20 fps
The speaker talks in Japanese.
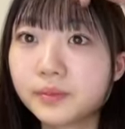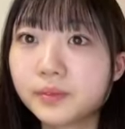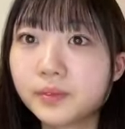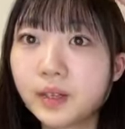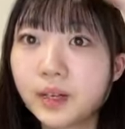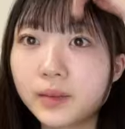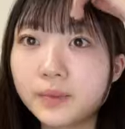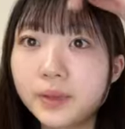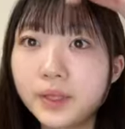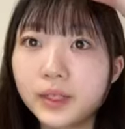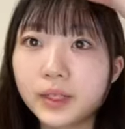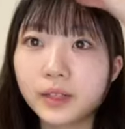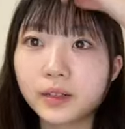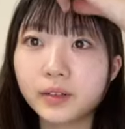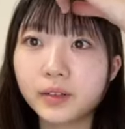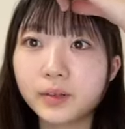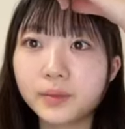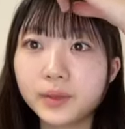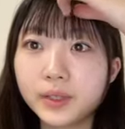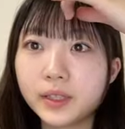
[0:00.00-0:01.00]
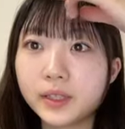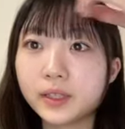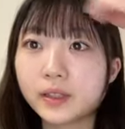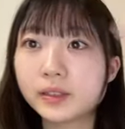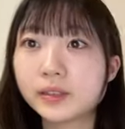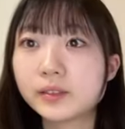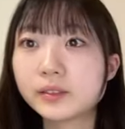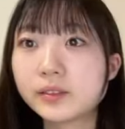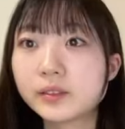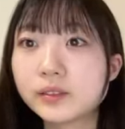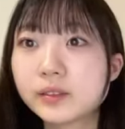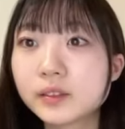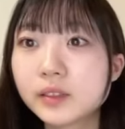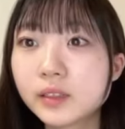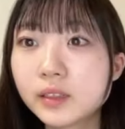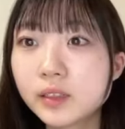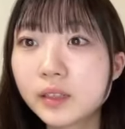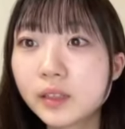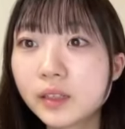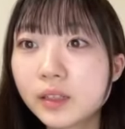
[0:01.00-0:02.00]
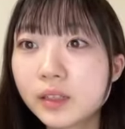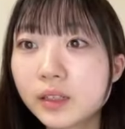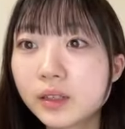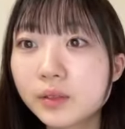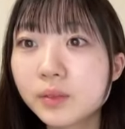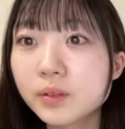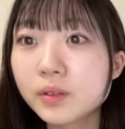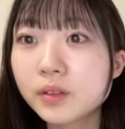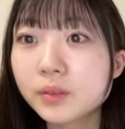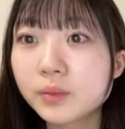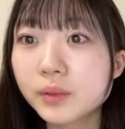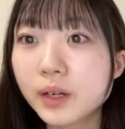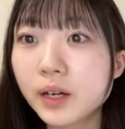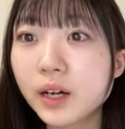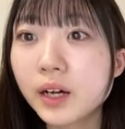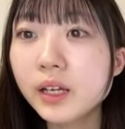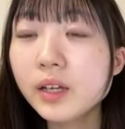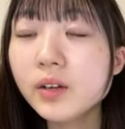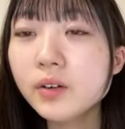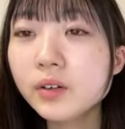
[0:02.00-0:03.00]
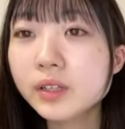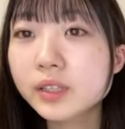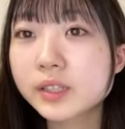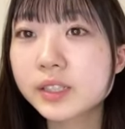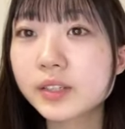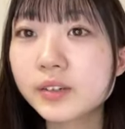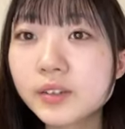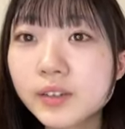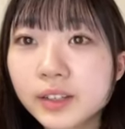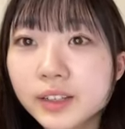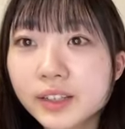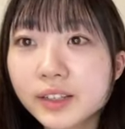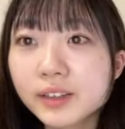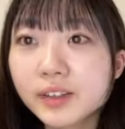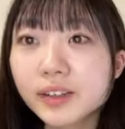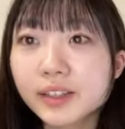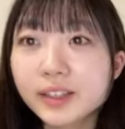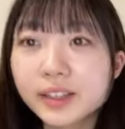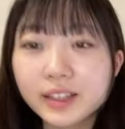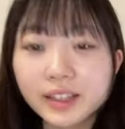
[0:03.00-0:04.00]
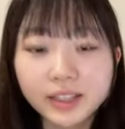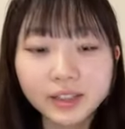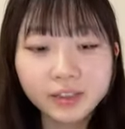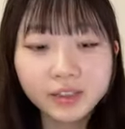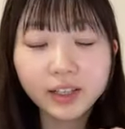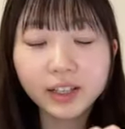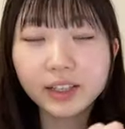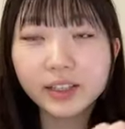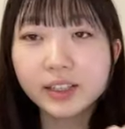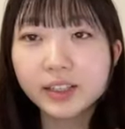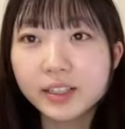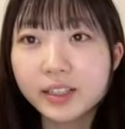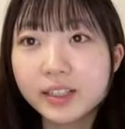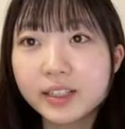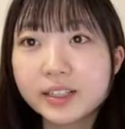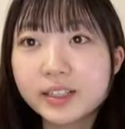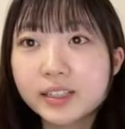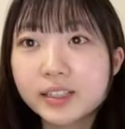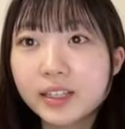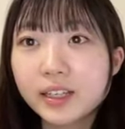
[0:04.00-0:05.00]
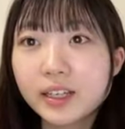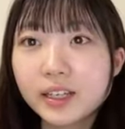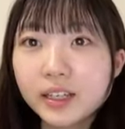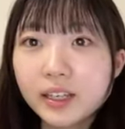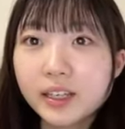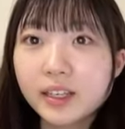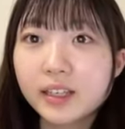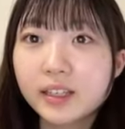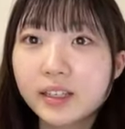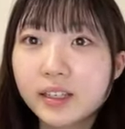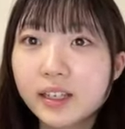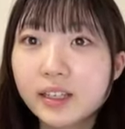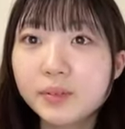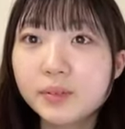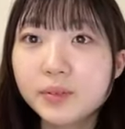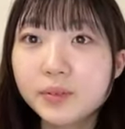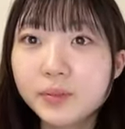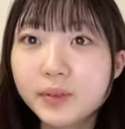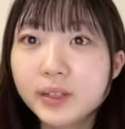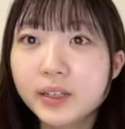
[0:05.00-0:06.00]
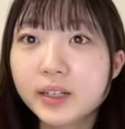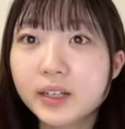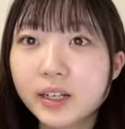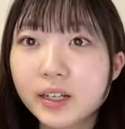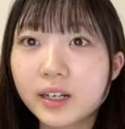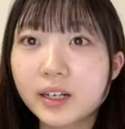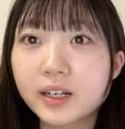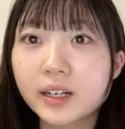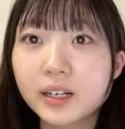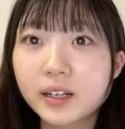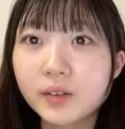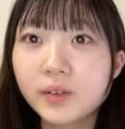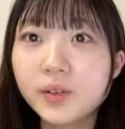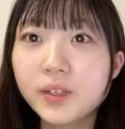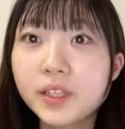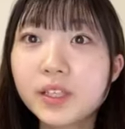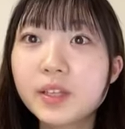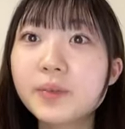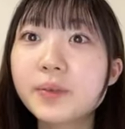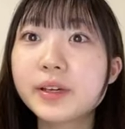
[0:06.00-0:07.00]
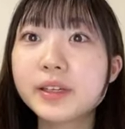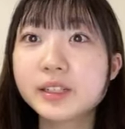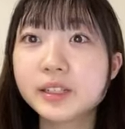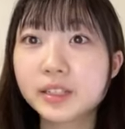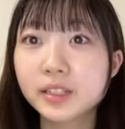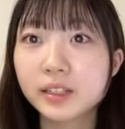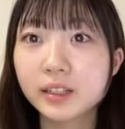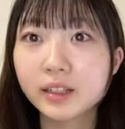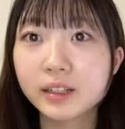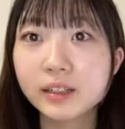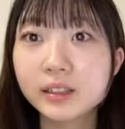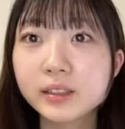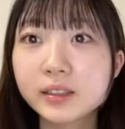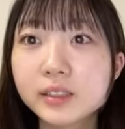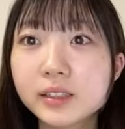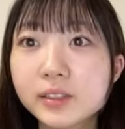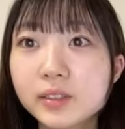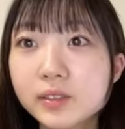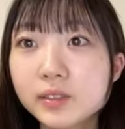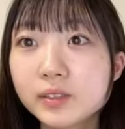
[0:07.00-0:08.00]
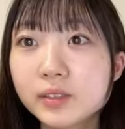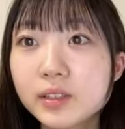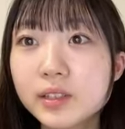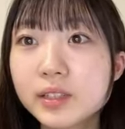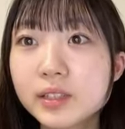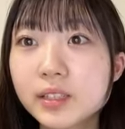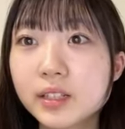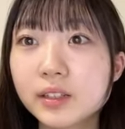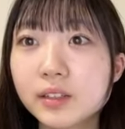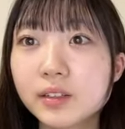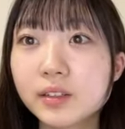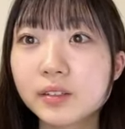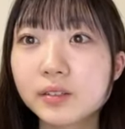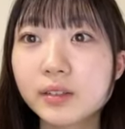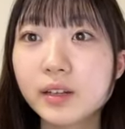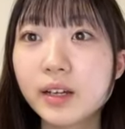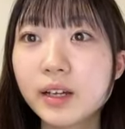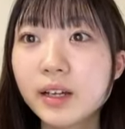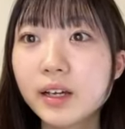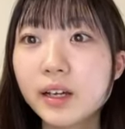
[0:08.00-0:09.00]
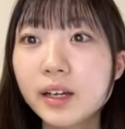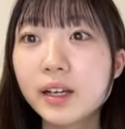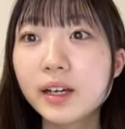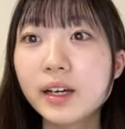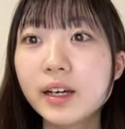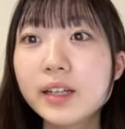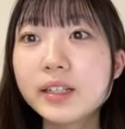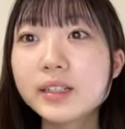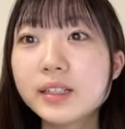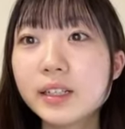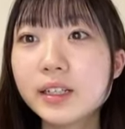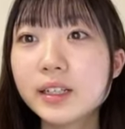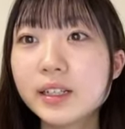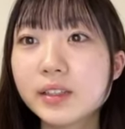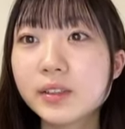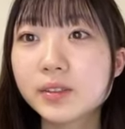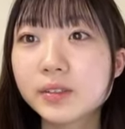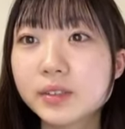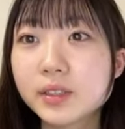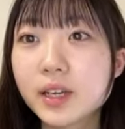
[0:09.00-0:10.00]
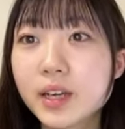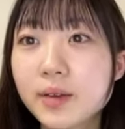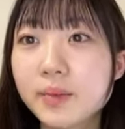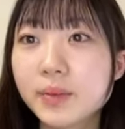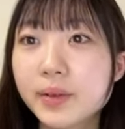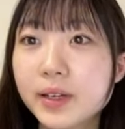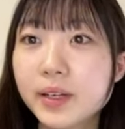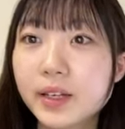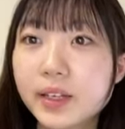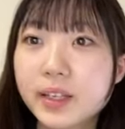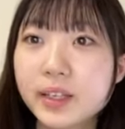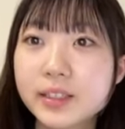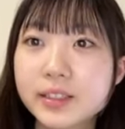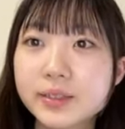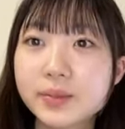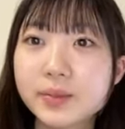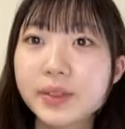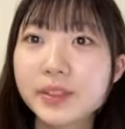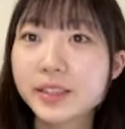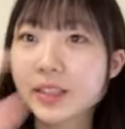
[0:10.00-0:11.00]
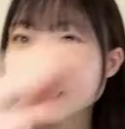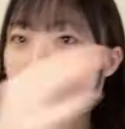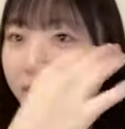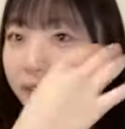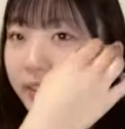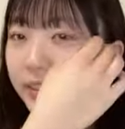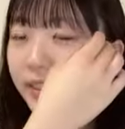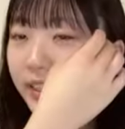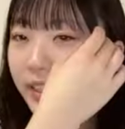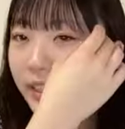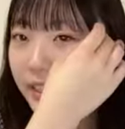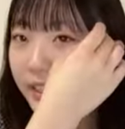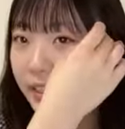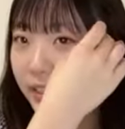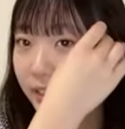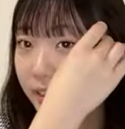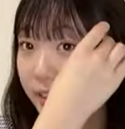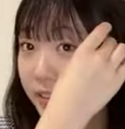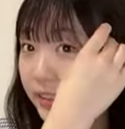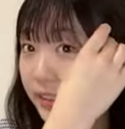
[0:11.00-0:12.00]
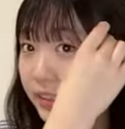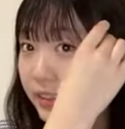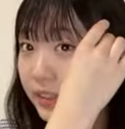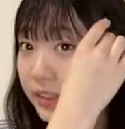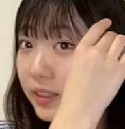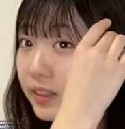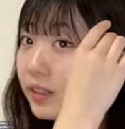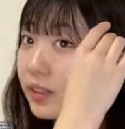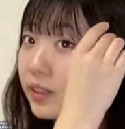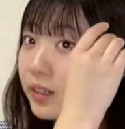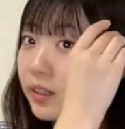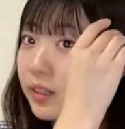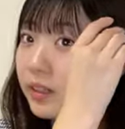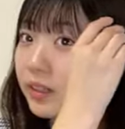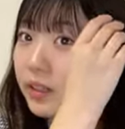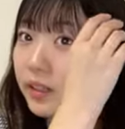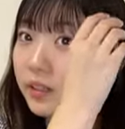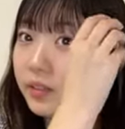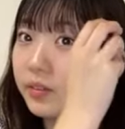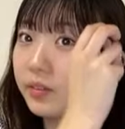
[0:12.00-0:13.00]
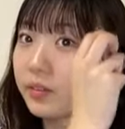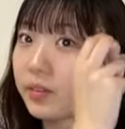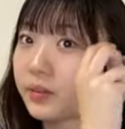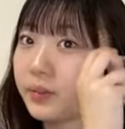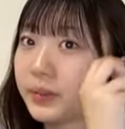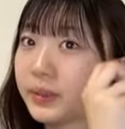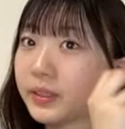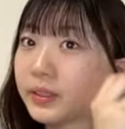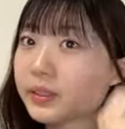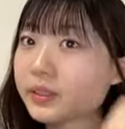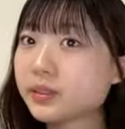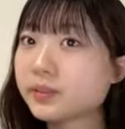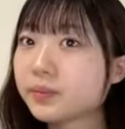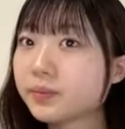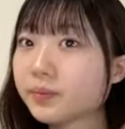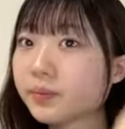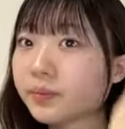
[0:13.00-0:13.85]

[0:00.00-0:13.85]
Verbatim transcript: おはみーたんおはみーたん僕もあ早起きしてよかったよかったよかったですだいぶ前から起きてましたが仕事ですか今日はアイスありがとうございますみーちゃん今日朝早いです早く起きました